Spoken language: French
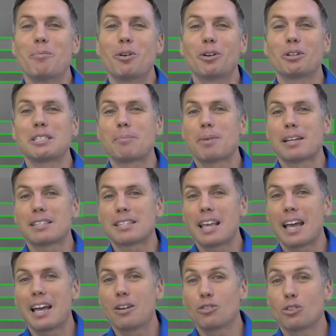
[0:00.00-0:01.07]
Mon nom c'est
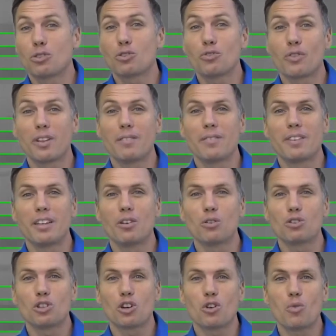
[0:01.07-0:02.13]
Pascal. Aujourd'hui, je vous fais une
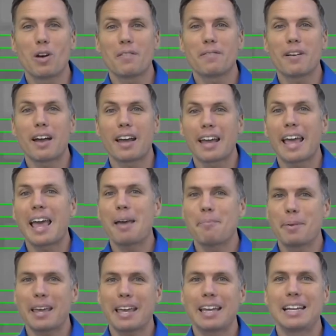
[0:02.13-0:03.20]
vidéo sur quoi faire
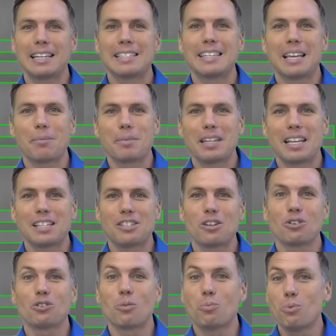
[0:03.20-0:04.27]
après
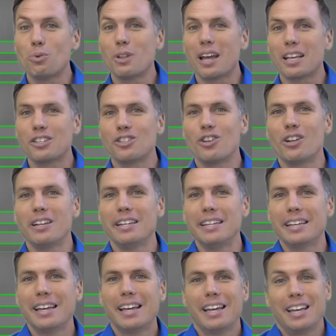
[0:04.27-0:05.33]
l'extermination de punaises de lit.
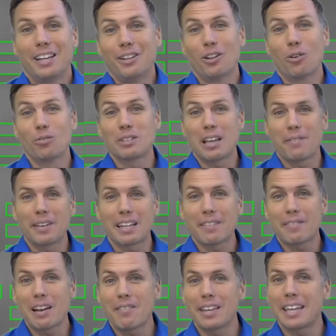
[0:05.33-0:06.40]
Donc, vous avez fait
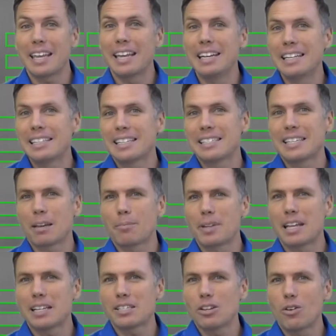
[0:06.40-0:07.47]
affaire avec Elite
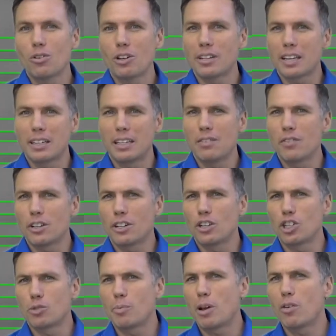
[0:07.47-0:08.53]
Extermination, le a traité votre
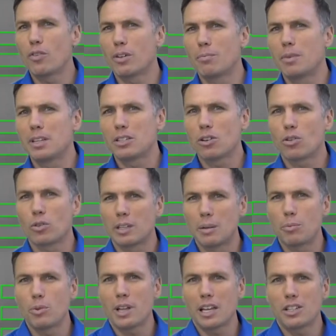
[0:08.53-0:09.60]
logement ou votre maison contre
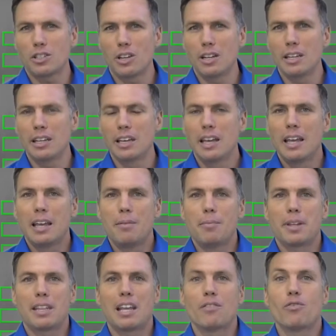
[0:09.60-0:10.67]
les punaises de lit.
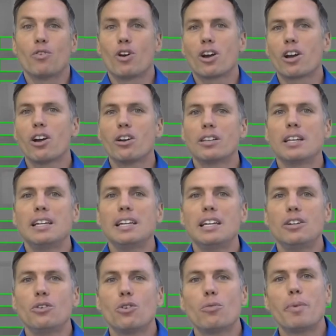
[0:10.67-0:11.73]
Maintenant, vous regagnez les
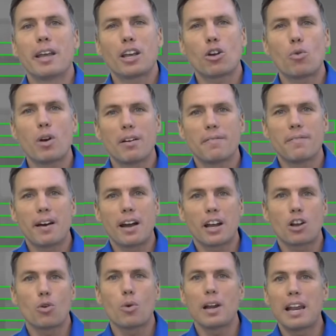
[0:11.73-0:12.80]
lieux, ben quoi
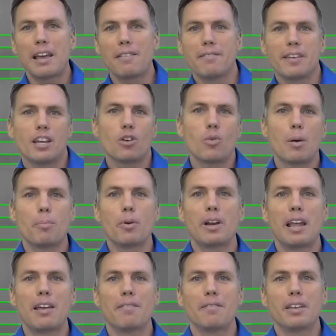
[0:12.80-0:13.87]
faire, quoi laver, quoi pas
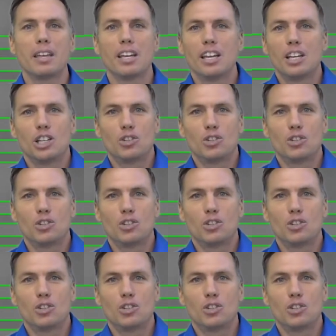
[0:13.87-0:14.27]
laver.